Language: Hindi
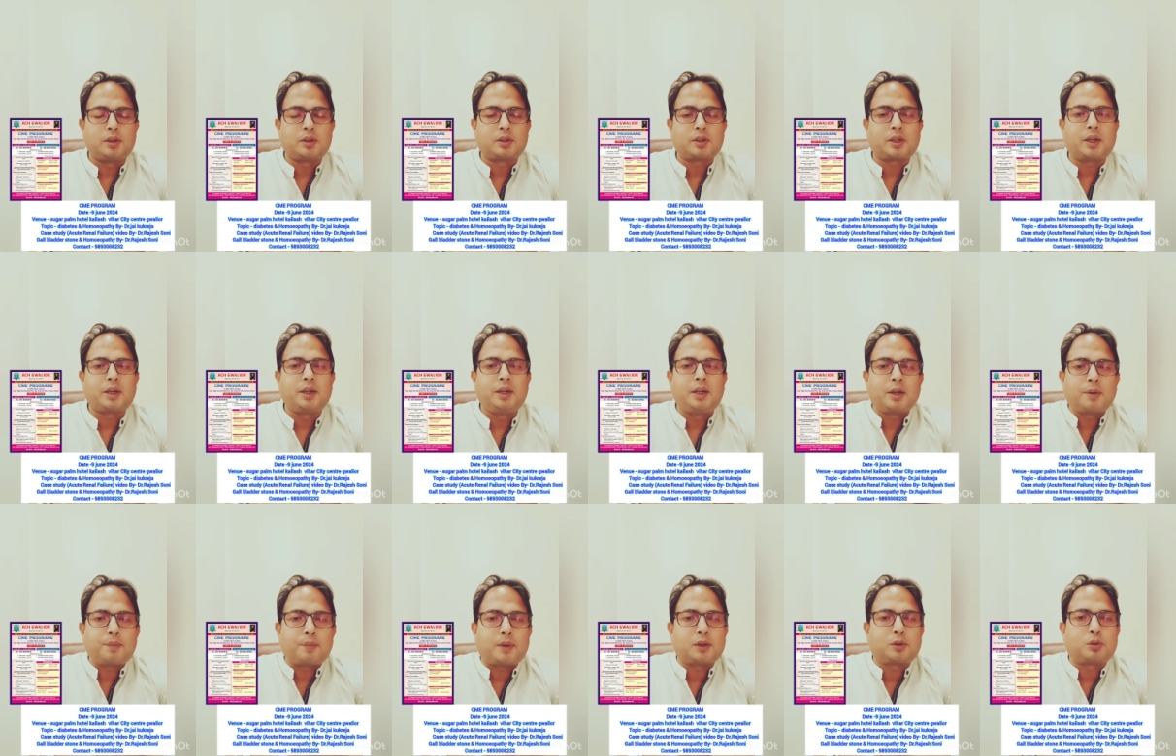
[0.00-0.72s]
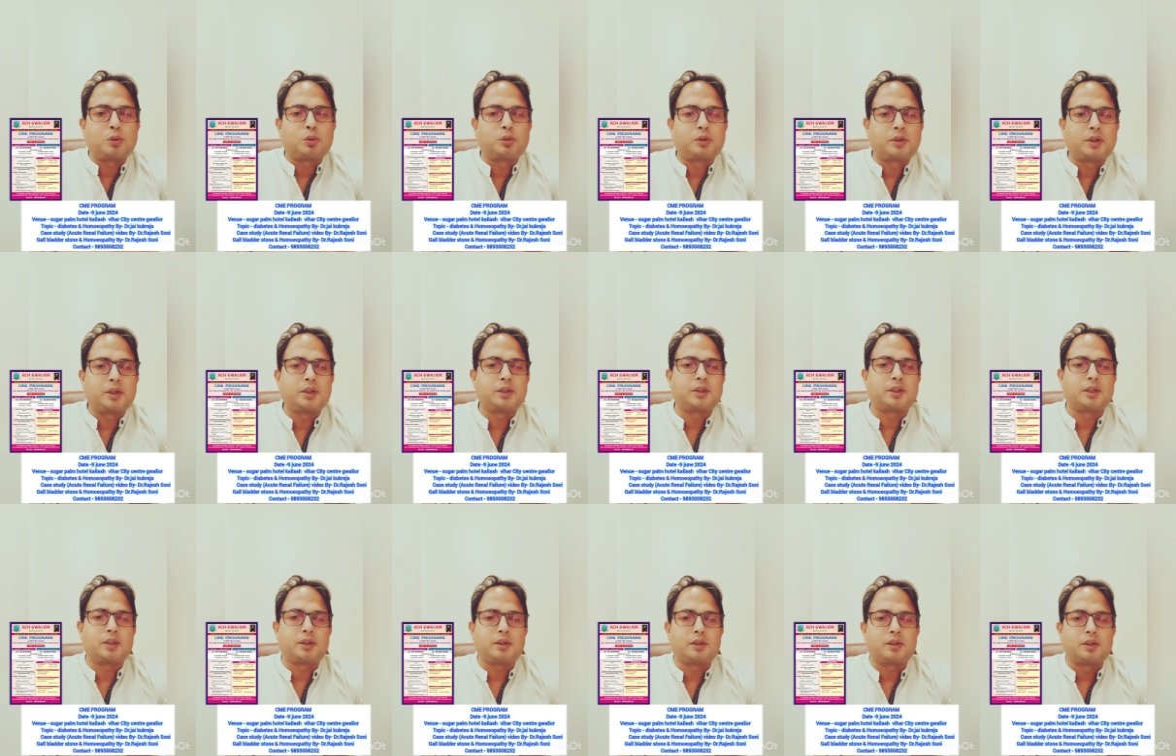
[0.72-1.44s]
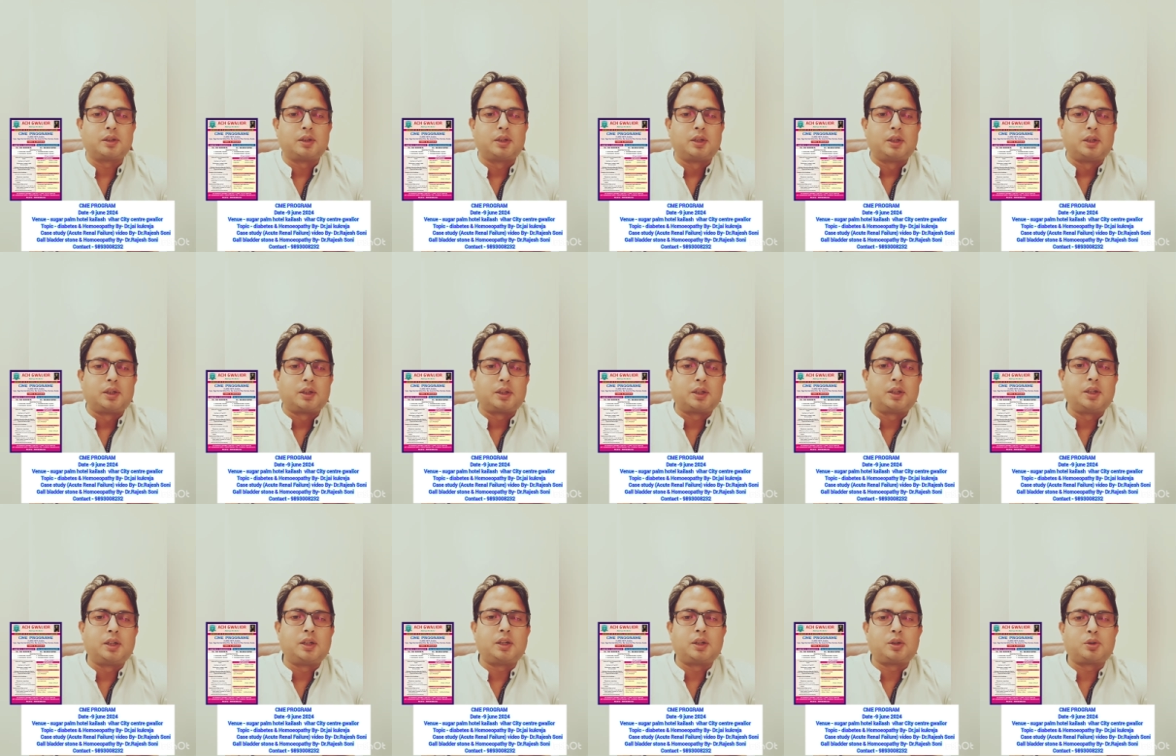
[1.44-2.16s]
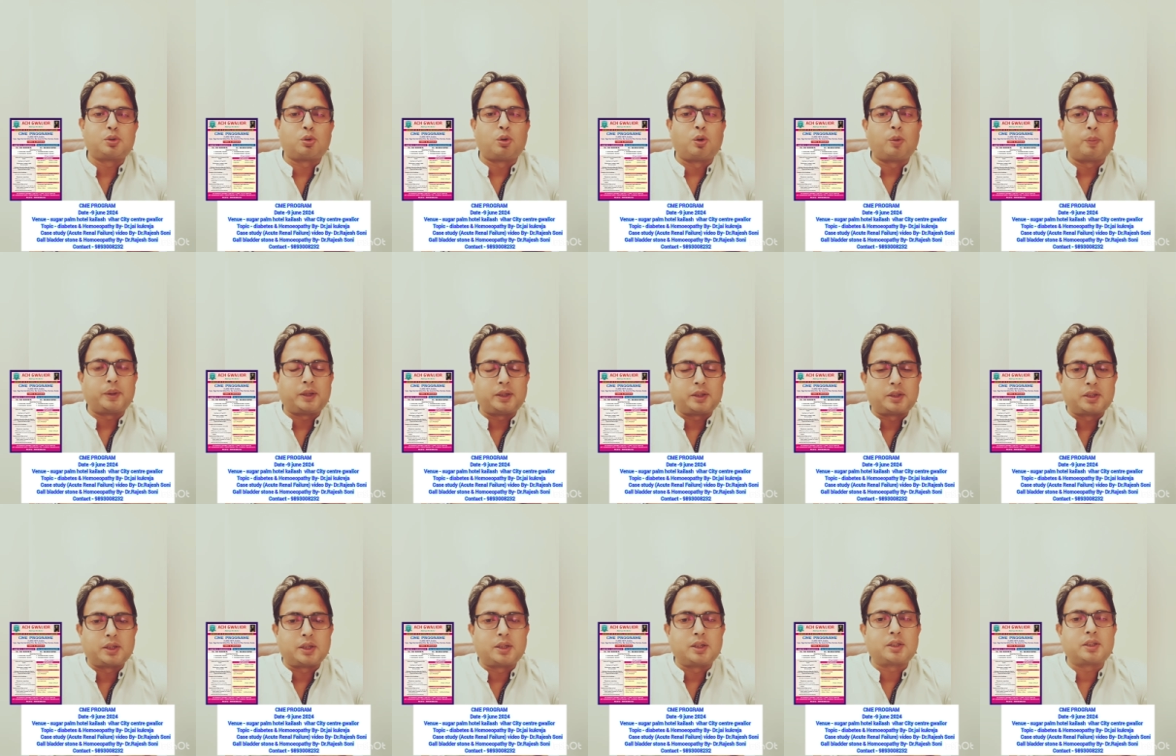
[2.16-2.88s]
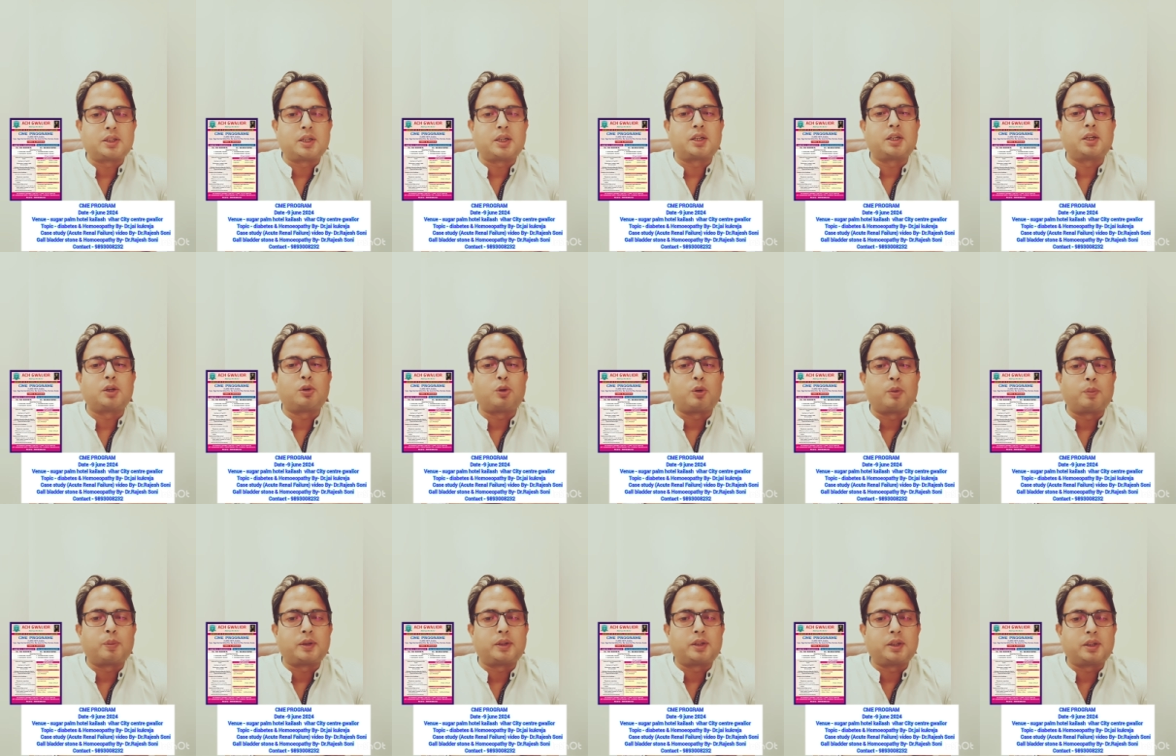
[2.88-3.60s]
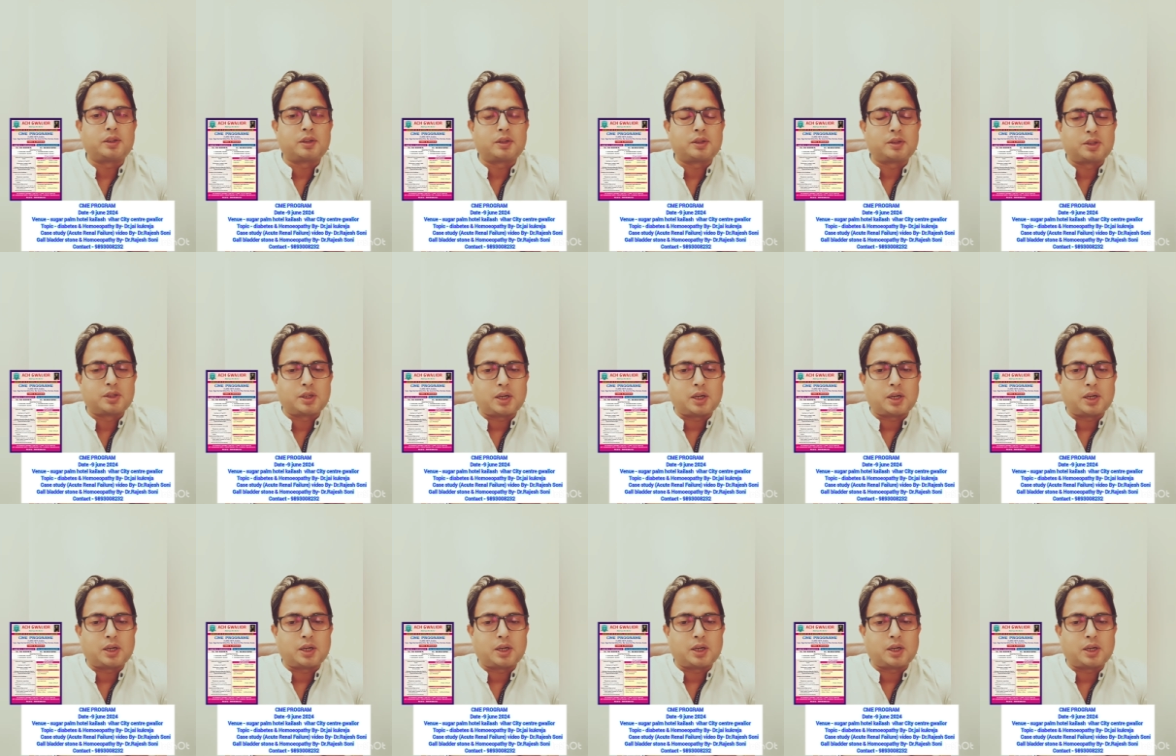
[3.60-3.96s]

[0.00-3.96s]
इसका एकमात्र उद्देश्य है कि जो होम्योपैथिक चिकित्सक हैं होम्योपैथिक